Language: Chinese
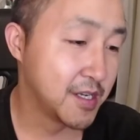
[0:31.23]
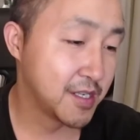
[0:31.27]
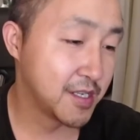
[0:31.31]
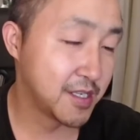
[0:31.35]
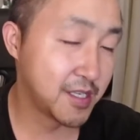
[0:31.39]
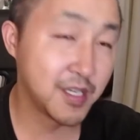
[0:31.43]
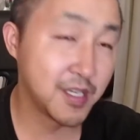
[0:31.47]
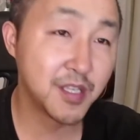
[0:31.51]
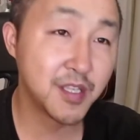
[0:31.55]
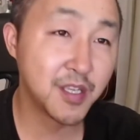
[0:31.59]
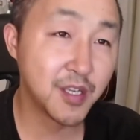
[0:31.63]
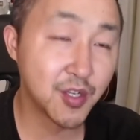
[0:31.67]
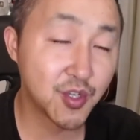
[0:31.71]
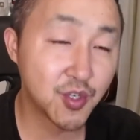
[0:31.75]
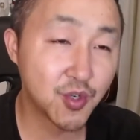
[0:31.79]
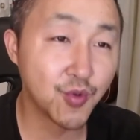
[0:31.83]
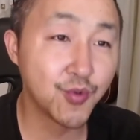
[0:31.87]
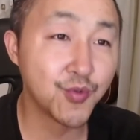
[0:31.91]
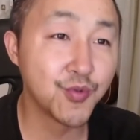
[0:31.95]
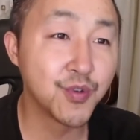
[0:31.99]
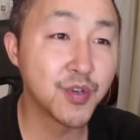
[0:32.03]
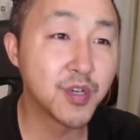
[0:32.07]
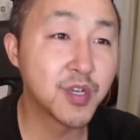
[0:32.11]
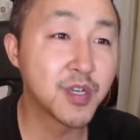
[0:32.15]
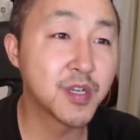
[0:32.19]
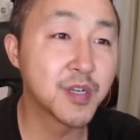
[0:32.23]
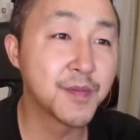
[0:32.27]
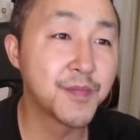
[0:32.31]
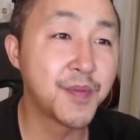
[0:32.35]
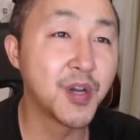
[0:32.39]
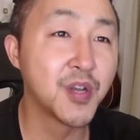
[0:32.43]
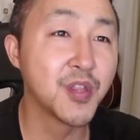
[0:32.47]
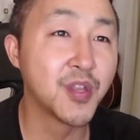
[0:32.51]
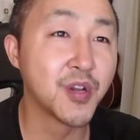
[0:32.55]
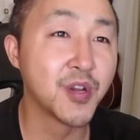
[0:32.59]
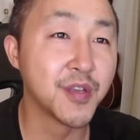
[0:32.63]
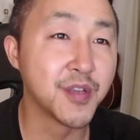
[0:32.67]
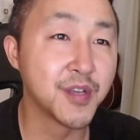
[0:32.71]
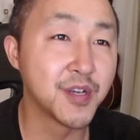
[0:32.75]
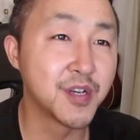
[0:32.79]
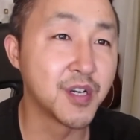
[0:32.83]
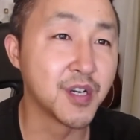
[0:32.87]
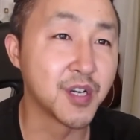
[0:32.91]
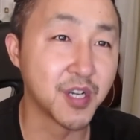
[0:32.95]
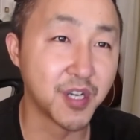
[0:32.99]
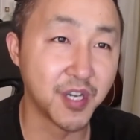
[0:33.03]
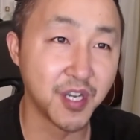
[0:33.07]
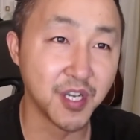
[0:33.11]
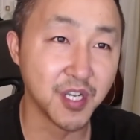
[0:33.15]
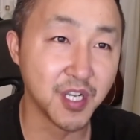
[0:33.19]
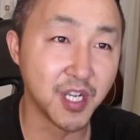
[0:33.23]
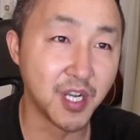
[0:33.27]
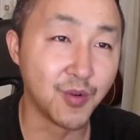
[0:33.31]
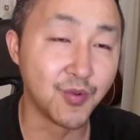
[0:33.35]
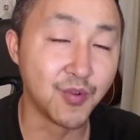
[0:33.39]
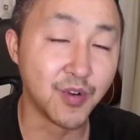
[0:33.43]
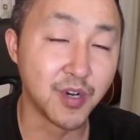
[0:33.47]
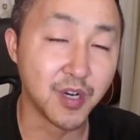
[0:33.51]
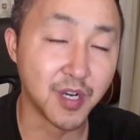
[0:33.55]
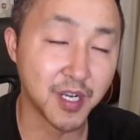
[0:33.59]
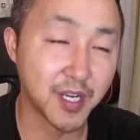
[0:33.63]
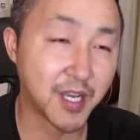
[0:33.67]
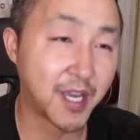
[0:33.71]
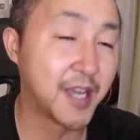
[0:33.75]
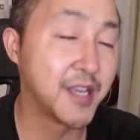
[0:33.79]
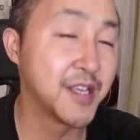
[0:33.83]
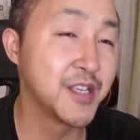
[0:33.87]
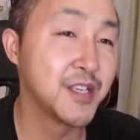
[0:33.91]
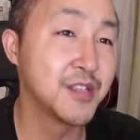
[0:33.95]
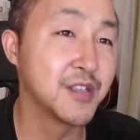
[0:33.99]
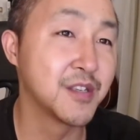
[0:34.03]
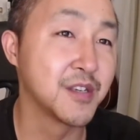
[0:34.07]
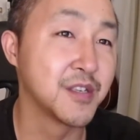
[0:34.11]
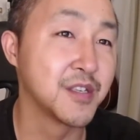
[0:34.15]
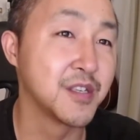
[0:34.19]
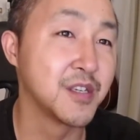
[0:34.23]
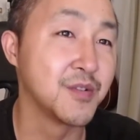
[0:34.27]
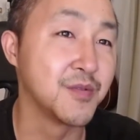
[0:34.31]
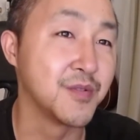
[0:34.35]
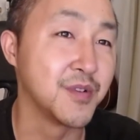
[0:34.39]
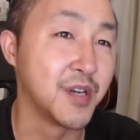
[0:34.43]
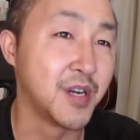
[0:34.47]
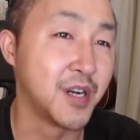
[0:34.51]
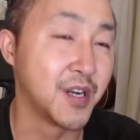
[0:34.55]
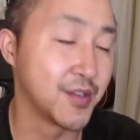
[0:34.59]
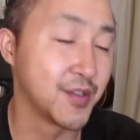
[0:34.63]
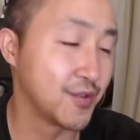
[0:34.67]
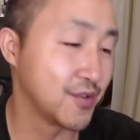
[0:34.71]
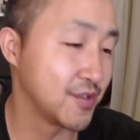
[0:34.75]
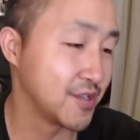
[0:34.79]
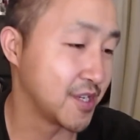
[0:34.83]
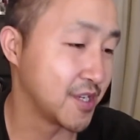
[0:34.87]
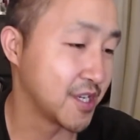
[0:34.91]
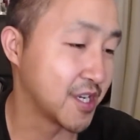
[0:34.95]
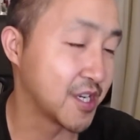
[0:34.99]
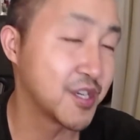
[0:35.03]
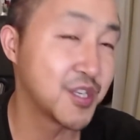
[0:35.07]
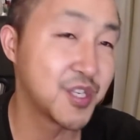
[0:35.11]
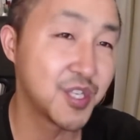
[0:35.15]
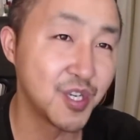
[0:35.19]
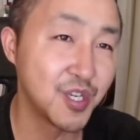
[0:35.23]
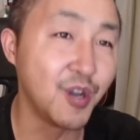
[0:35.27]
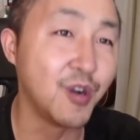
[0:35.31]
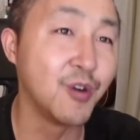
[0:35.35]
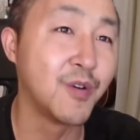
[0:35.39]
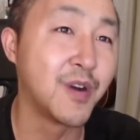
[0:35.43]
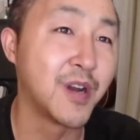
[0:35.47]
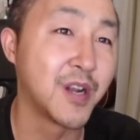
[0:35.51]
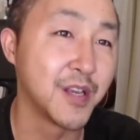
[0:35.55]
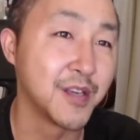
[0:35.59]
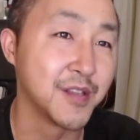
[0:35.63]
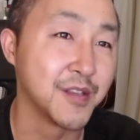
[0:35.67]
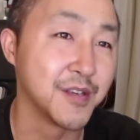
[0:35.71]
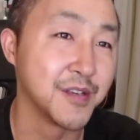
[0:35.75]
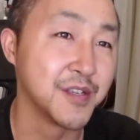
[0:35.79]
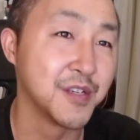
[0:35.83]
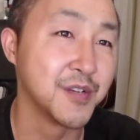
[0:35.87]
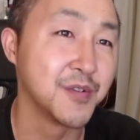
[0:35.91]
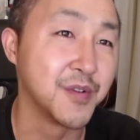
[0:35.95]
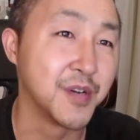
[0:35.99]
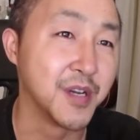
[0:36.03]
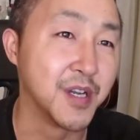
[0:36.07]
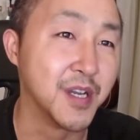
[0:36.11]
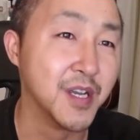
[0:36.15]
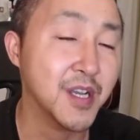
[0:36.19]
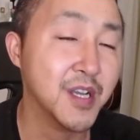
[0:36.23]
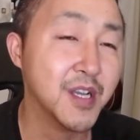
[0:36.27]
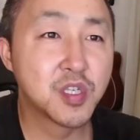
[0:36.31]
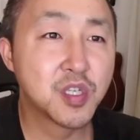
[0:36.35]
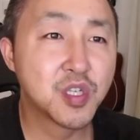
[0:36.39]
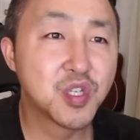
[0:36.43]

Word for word: 今天终于碰到了一个可以让我开心的新闻啊，就是一个笑话类的新闻。